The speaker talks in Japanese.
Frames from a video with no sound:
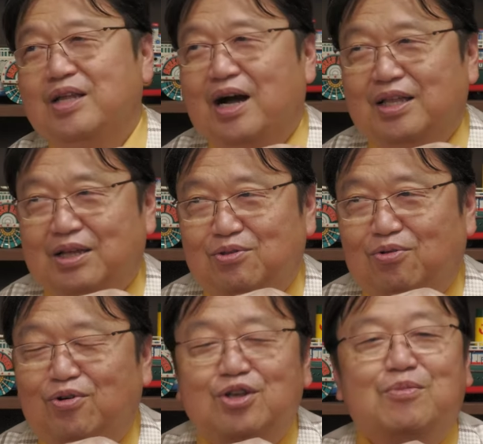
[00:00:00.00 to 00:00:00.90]
なんかね
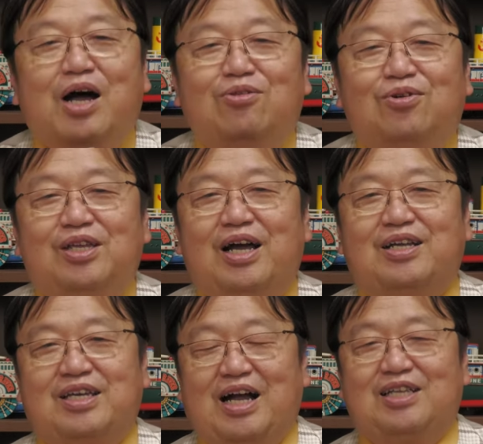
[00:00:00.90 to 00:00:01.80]
どこにも庵野
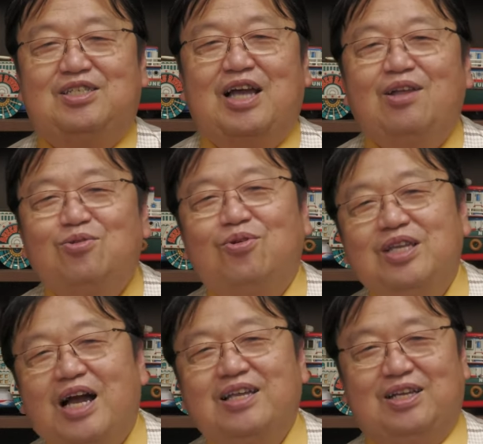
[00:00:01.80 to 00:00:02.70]
秀明がちゃんと
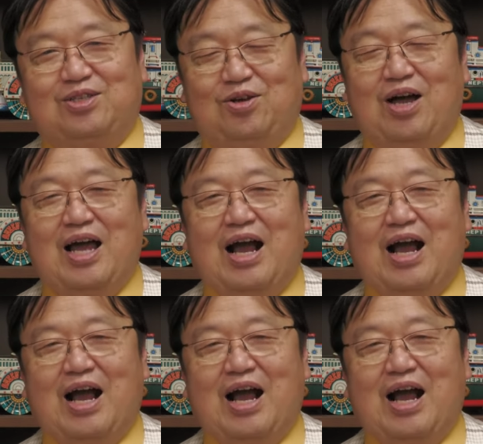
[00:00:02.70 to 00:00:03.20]
いないんですよ。